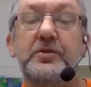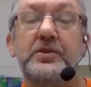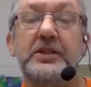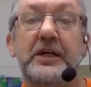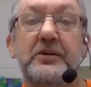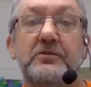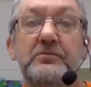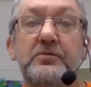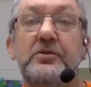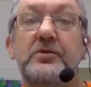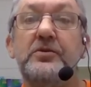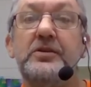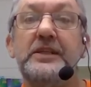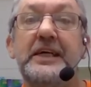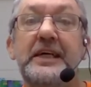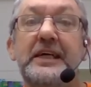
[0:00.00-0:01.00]
tão
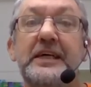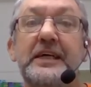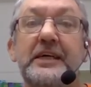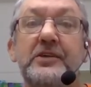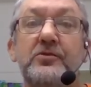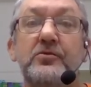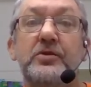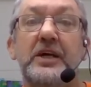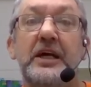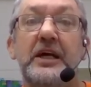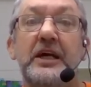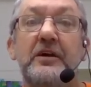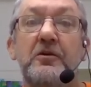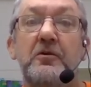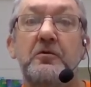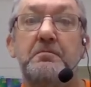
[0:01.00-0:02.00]
bonito que
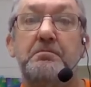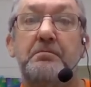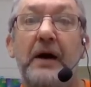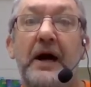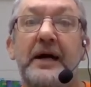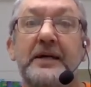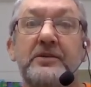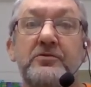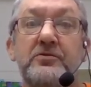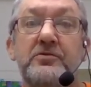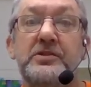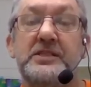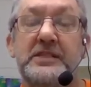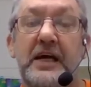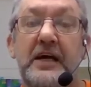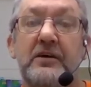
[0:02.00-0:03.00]
o Pai do
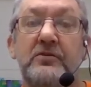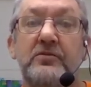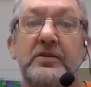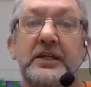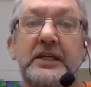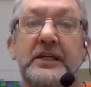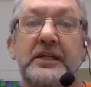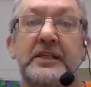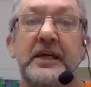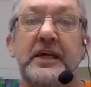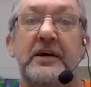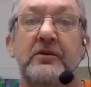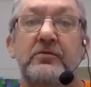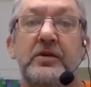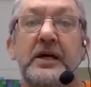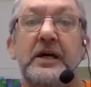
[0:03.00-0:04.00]
céu lhe deu.
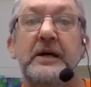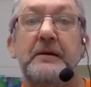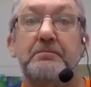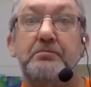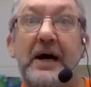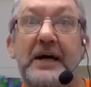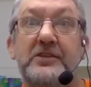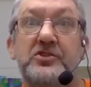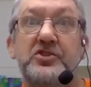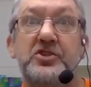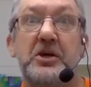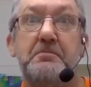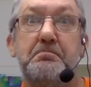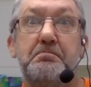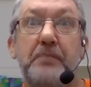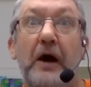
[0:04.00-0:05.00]
Bate
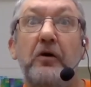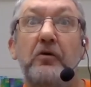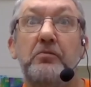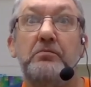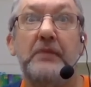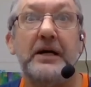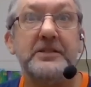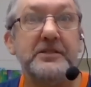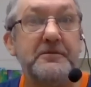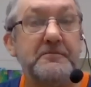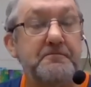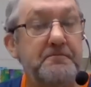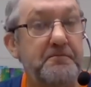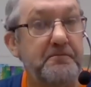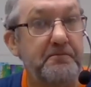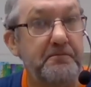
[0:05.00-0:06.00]
palmas,
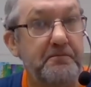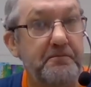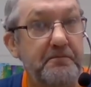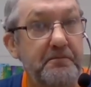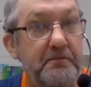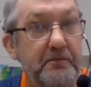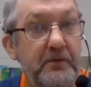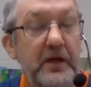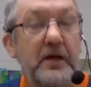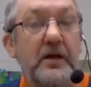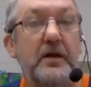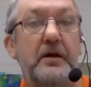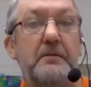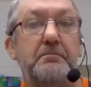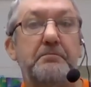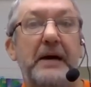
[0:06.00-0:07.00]

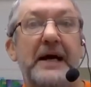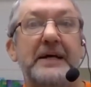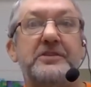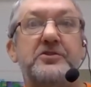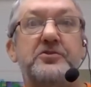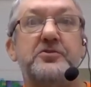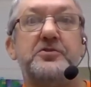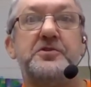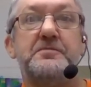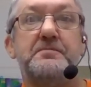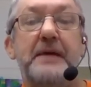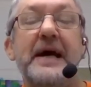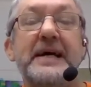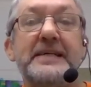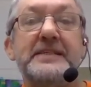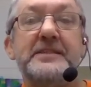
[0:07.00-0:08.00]
bate os
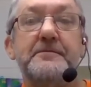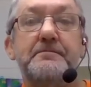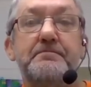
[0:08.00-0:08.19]
pés.